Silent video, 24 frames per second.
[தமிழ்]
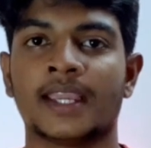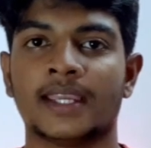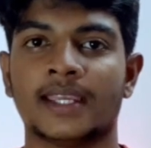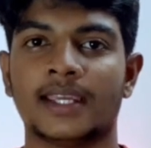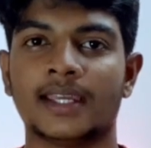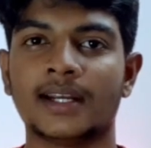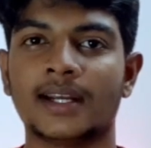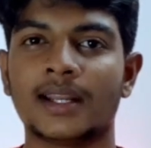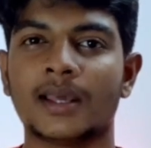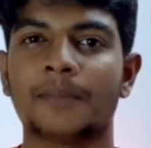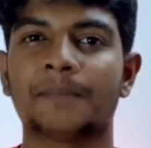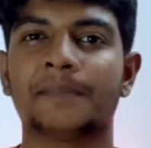
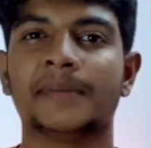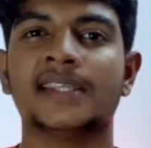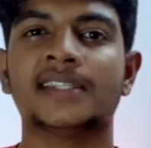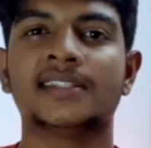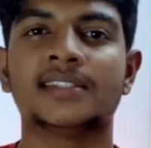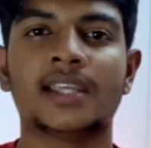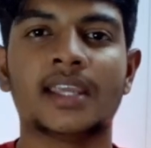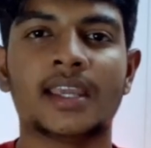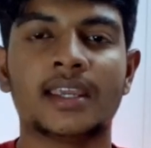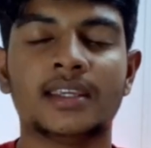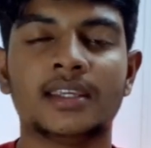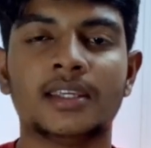என்னடா
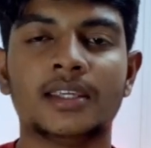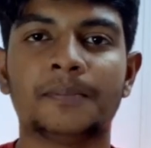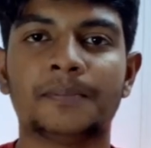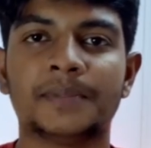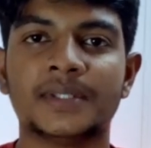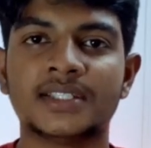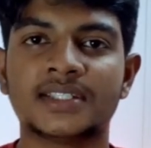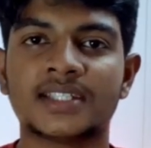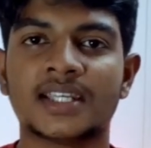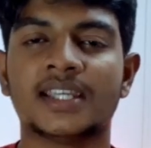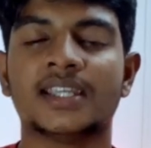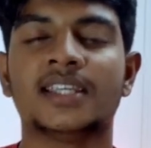பிசிஐ
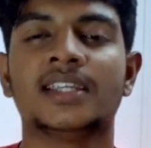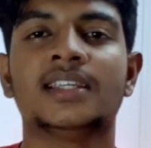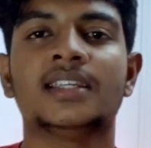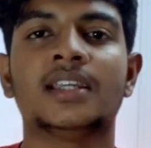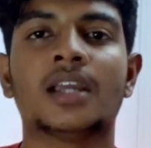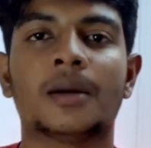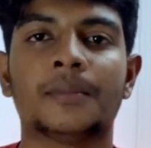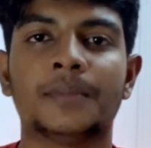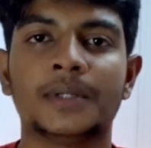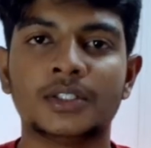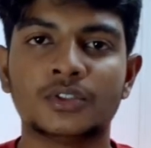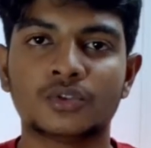பிசிஐ e, e
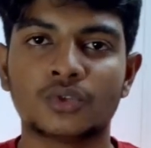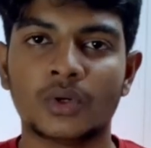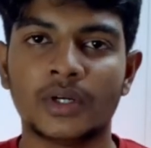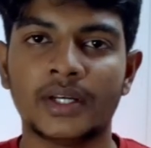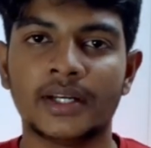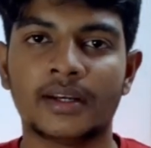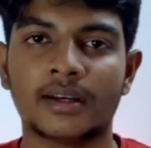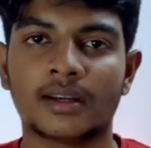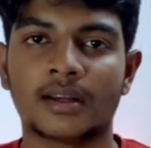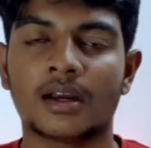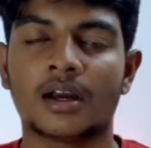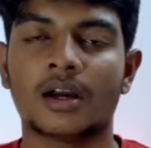அப்படின்னு
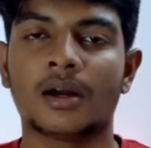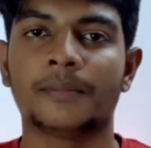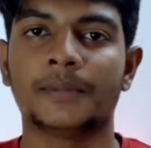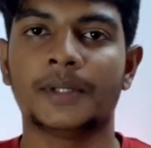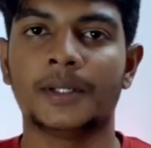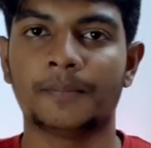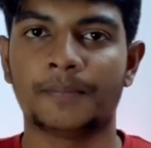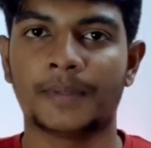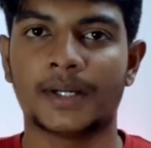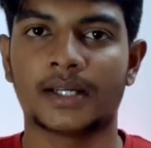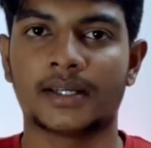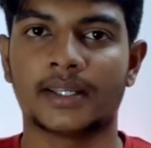சொல்லிட்டு இருக்கான்
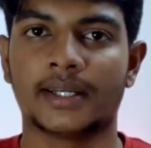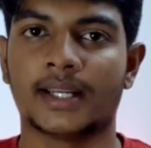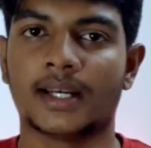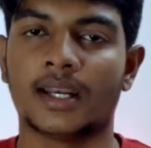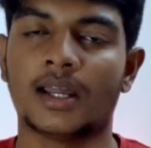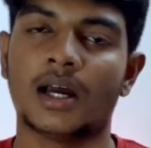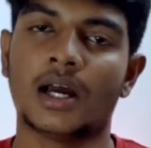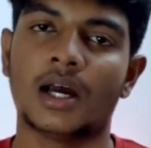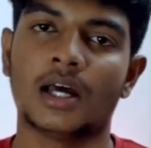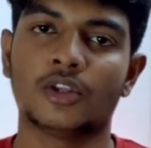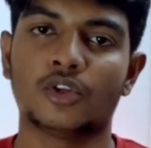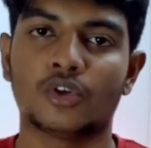அப்படின்னு
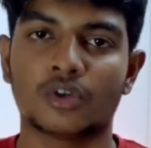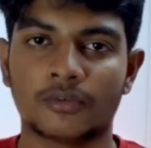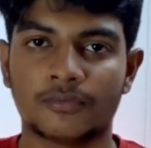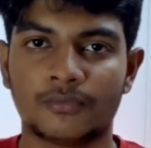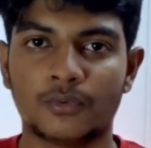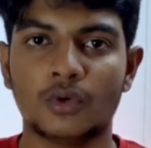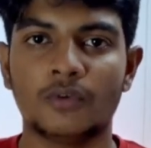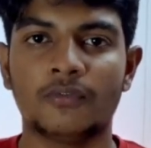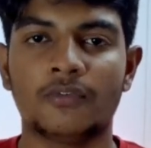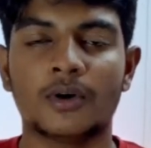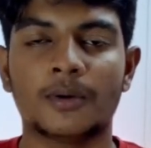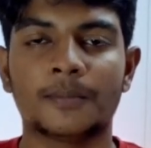பார்க்குறீங்களா அதோட
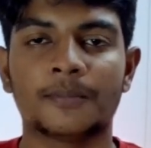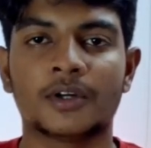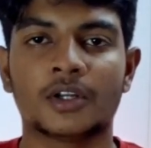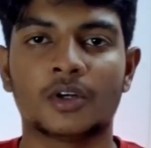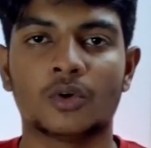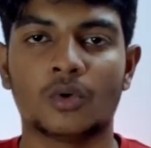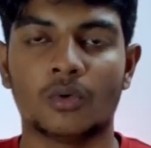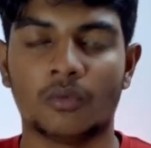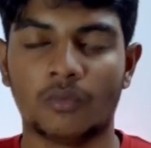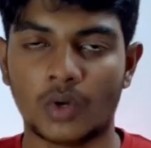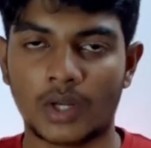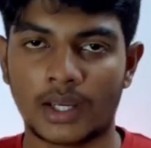ஃபுல் ஃபார்ம்
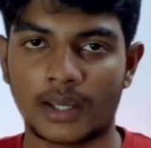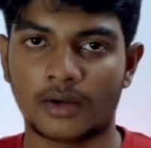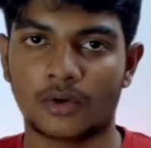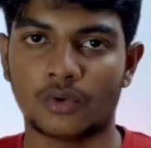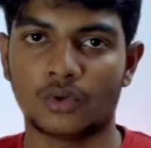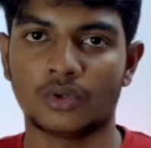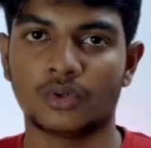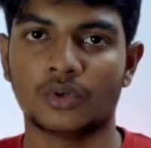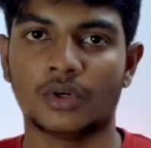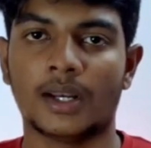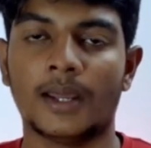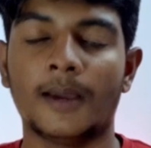வேறு
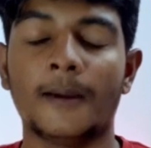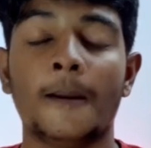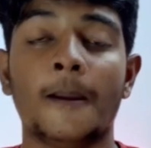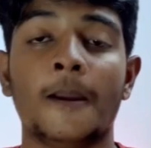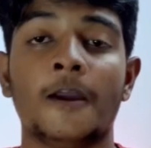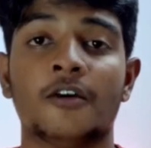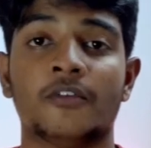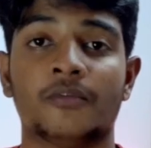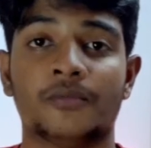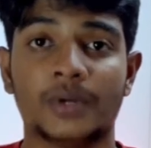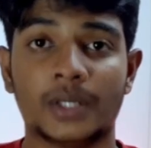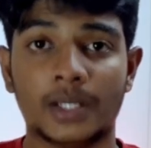ஒன்றும் இல்லை
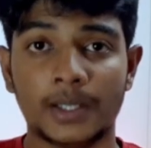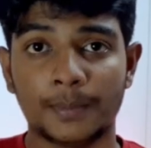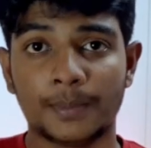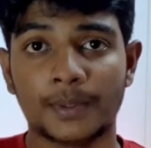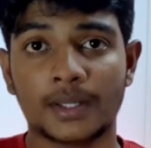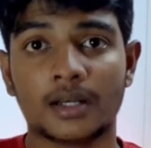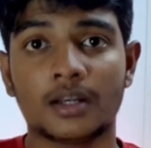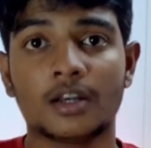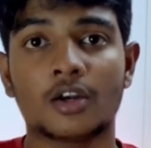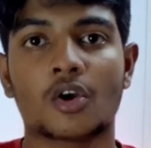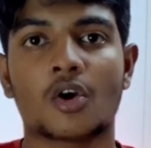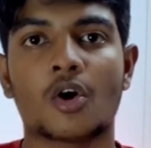
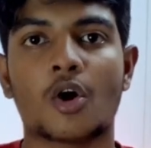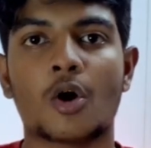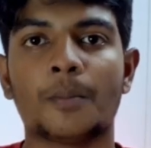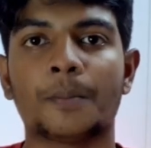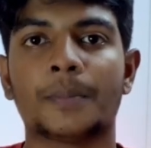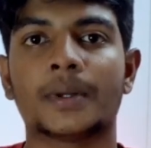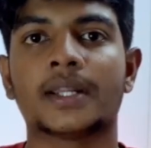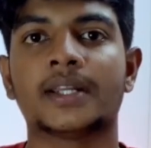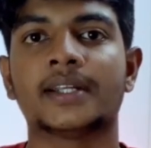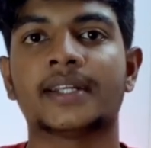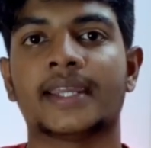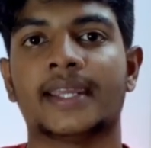காம்பனன்ட்
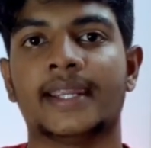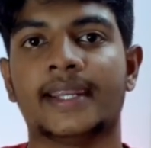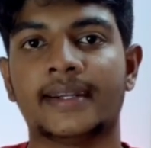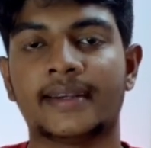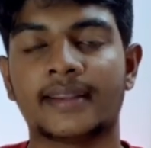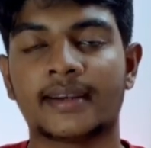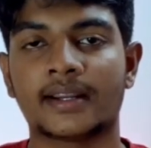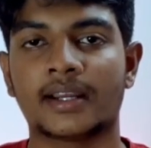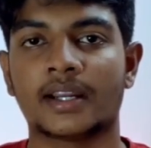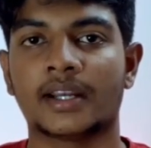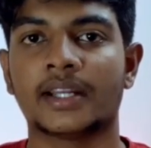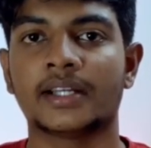காம்பனண்ட்
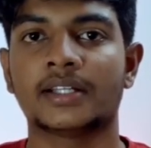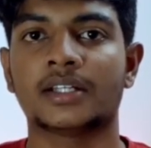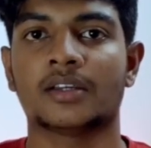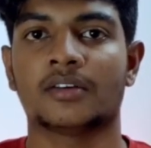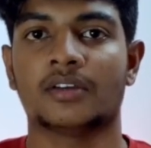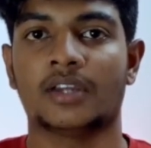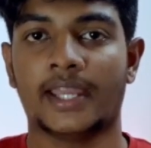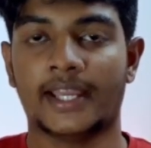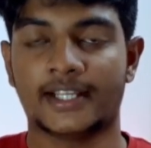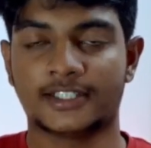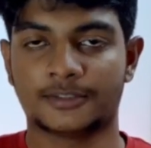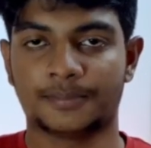இன்டர்கனெக்ட்
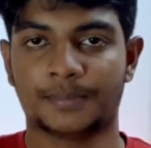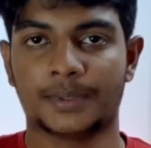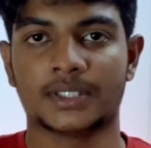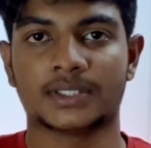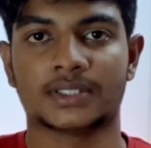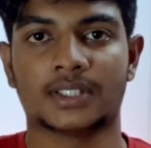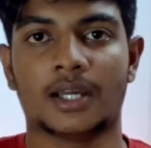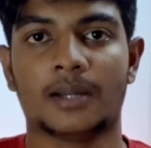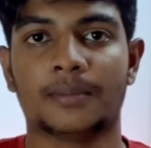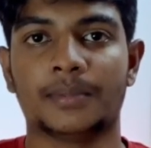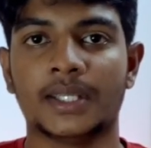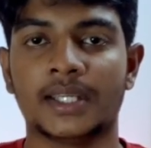
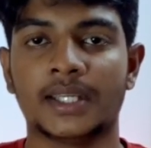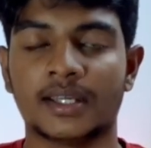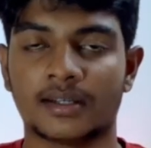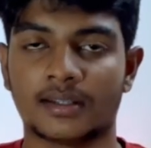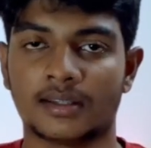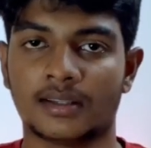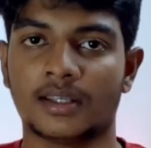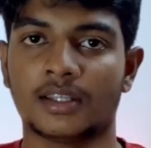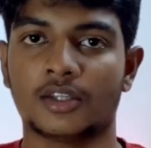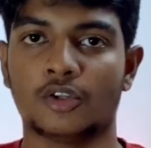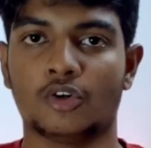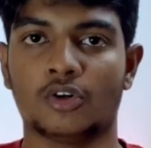எக்ஸ்பிரஸ்
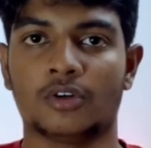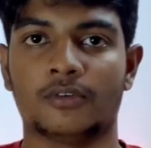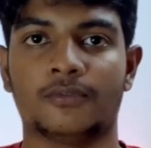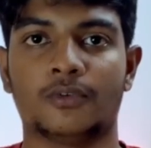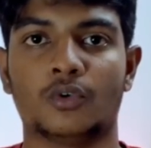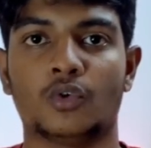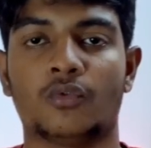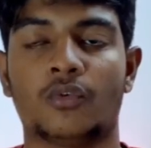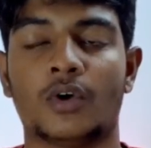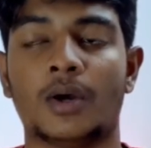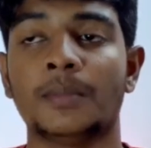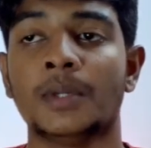அப்படிங்கிறது தான் இதோட
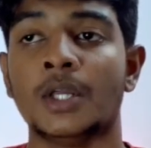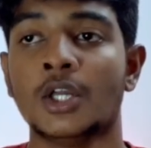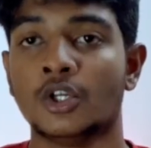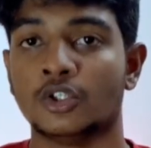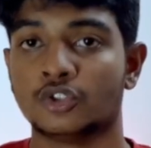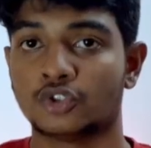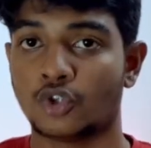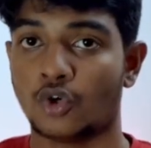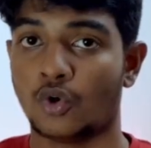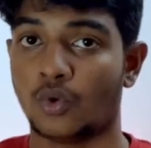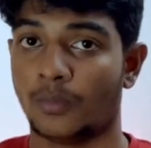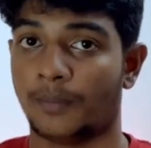ஃபுல் ஃபார்ம்
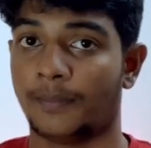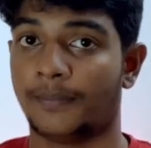ஸோ